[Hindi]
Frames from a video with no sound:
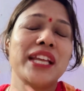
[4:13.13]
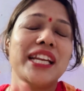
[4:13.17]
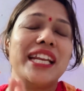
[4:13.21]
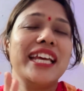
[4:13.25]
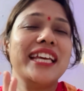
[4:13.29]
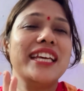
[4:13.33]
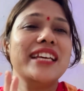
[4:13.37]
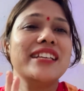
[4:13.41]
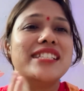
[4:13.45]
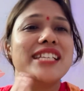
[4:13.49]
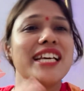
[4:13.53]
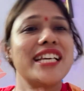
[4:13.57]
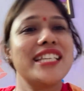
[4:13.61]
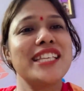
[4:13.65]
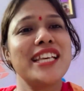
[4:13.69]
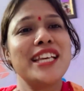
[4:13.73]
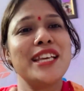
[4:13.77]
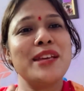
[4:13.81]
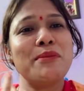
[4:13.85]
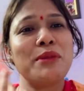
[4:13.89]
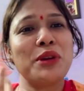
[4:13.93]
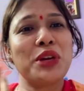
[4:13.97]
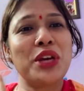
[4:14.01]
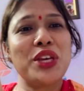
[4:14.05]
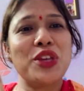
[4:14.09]
लेकिन जैसे ही
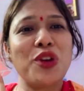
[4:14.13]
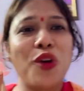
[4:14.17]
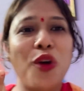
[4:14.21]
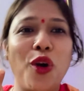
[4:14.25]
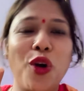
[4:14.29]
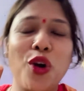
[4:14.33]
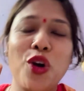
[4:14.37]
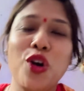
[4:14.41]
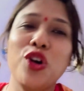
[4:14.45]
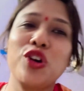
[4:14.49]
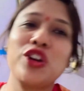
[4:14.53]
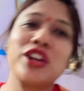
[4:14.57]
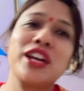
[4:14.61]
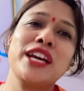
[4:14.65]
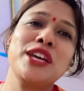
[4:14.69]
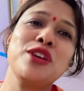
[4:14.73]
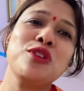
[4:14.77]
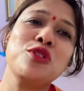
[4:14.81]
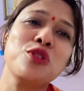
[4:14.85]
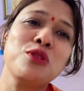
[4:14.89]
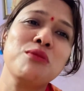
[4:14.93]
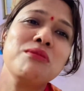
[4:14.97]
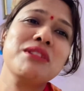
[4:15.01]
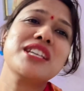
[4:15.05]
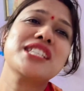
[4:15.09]
मैं कहीं और कहीं
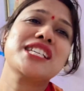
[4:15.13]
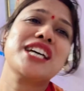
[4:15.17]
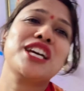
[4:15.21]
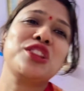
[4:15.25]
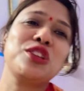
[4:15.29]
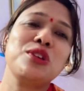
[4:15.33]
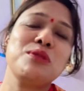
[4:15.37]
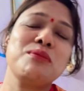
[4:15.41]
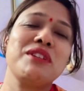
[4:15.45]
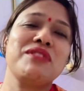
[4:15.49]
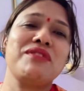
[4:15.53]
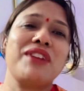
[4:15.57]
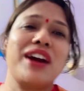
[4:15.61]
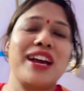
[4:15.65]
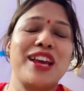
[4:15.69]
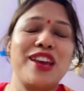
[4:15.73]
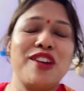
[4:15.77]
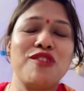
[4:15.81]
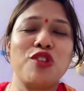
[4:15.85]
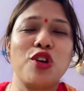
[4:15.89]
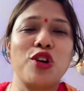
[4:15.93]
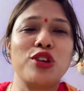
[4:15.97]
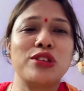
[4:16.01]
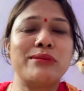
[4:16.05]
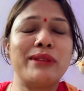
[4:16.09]
घूमने जाती हूँ मैं वहाँ के
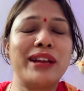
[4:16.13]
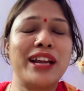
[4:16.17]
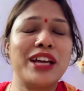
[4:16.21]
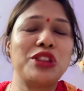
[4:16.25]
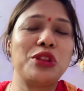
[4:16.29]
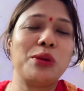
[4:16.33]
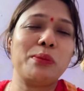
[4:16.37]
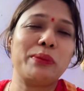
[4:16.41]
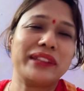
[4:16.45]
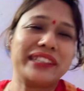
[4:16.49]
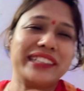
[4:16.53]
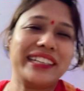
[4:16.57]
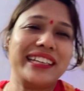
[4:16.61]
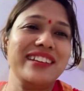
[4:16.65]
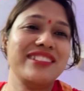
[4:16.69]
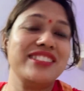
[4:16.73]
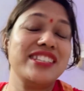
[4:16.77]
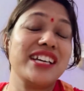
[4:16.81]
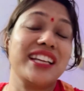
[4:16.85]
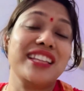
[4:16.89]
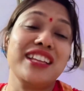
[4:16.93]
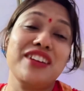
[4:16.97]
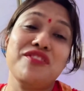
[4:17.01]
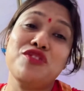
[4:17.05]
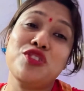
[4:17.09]
ब्लॉग्स बनाती हूँ पता नहीं
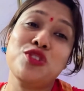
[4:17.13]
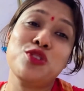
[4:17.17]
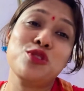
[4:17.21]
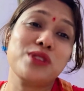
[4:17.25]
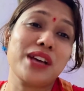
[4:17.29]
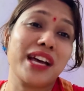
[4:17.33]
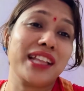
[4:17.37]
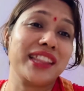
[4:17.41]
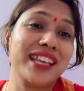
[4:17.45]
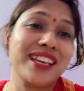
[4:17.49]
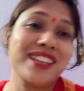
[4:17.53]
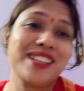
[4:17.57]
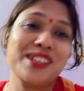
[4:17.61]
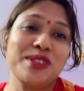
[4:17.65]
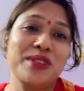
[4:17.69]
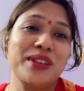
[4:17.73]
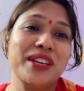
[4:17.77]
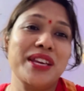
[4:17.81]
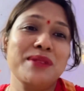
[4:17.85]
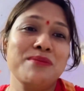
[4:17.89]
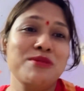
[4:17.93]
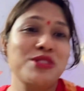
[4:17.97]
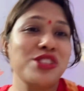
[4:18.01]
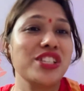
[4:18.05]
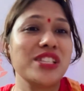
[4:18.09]
ज़्यादा व्यूज़ आते क्यों नहीं है
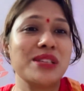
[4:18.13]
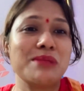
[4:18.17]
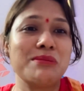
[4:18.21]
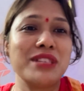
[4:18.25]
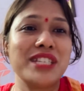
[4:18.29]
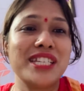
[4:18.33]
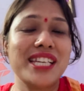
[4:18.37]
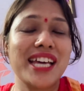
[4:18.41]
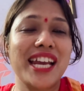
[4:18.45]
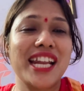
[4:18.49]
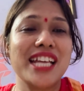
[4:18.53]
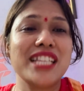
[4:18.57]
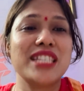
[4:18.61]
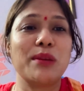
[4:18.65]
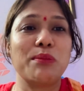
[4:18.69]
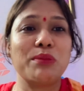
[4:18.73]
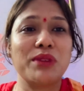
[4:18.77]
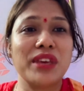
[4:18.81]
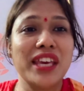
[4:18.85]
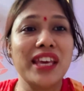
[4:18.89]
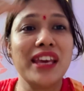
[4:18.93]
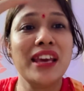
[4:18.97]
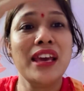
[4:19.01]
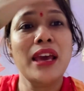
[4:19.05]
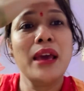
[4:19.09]
मुझे समझ नहीं आ रहा
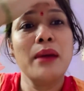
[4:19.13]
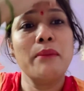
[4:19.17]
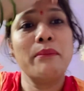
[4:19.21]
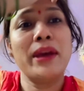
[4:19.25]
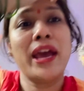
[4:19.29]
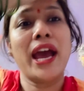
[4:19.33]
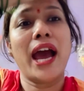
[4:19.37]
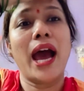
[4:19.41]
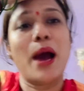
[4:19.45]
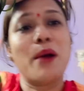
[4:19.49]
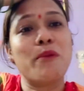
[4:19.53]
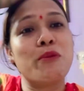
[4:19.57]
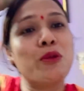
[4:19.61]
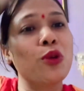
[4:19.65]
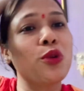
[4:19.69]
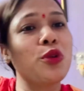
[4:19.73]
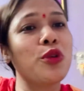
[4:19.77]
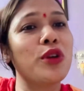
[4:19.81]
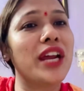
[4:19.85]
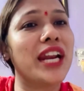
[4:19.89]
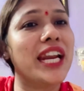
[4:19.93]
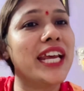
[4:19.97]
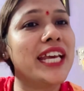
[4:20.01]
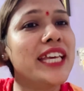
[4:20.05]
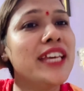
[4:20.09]
जबकि मैं आप लोगों
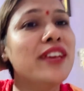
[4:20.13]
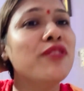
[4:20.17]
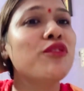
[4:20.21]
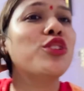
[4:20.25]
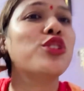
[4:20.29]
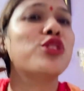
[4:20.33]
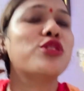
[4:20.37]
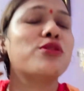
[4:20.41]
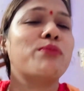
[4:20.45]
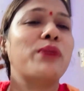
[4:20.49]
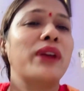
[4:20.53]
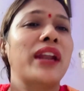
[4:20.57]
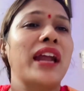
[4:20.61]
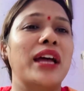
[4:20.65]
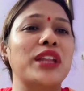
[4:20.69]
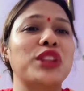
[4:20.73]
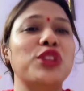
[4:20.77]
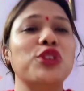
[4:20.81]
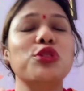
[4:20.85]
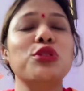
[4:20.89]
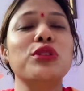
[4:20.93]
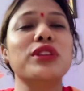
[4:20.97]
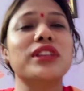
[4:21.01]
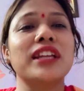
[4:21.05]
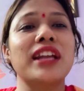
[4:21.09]
के लिए ही वो बनाती
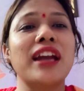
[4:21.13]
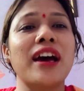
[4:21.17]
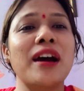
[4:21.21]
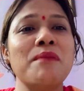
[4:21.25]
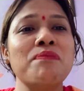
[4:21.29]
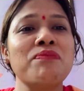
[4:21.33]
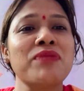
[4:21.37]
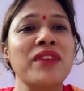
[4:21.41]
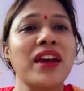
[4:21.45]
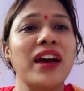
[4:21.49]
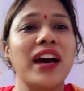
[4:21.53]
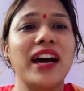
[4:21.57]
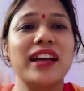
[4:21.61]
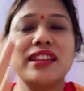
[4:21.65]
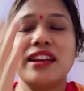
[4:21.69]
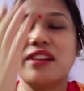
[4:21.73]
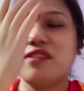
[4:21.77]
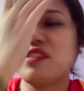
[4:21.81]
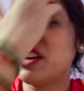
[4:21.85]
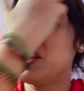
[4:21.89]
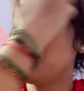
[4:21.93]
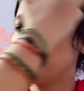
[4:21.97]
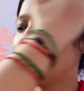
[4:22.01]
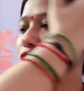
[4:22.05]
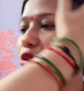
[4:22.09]
हूँ इतना
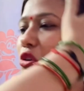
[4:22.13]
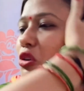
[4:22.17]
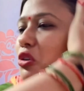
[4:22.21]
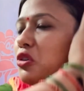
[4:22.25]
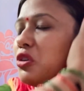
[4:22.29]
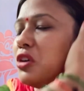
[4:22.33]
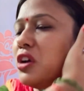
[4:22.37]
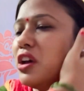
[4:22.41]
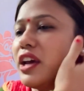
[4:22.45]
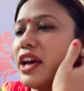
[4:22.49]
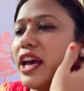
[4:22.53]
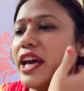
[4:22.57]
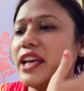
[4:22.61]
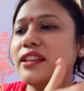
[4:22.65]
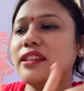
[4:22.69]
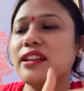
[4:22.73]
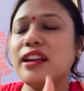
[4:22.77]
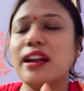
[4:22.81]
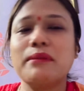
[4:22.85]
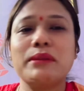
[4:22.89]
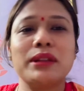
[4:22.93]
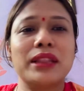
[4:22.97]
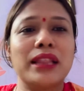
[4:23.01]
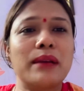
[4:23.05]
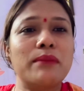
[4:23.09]
अदरवाइज तो इतना
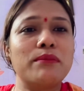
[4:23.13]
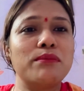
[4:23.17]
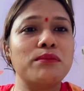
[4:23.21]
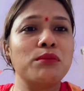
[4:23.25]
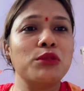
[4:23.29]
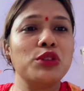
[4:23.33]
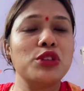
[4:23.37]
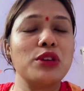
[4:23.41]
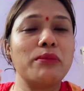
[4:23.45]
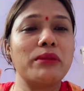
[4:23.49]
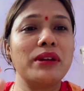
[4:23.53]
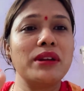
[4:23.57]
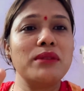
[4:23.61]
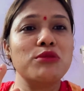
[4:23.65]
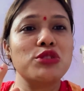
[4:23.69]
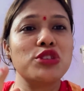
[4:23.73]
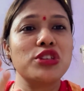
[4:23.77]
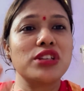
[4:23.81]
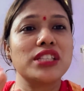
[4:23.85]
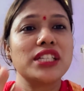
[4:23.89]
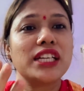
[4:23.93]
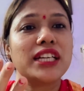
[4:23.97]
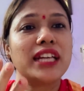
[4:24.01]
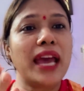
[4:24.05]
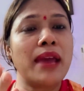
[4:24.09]
मतलब मुझे बड़ी मुश्किल
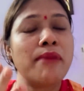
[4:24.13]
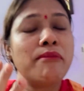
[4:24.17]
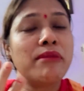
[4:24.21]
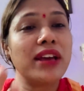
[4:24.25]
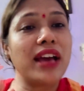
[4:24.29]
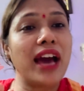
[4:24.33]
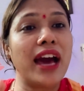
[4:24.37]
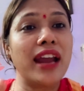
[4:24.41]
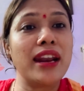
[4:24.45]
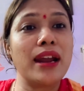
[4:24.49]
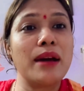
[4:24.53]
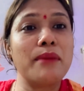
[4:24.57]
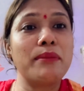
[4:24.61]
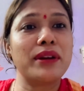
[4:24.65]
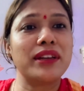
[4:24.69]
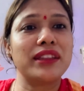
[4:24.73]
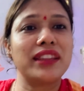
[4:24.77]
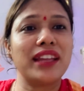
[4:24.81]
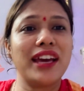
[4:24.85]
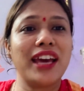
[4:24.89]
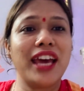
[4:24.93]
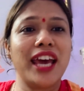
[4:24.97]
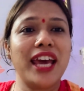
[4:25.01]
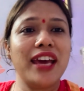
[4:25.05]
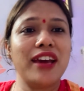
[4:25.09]
से टाइम निकालना पड़ता
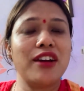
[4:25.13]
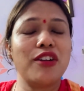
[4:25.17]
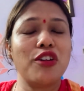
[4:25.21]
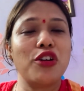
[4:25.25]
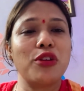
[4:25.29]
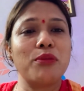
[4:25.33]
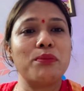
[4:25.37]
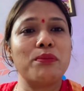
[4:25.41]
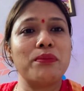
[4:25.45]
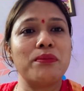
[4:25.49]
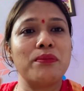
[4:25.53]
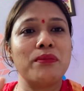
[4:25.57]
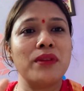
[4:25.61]
है और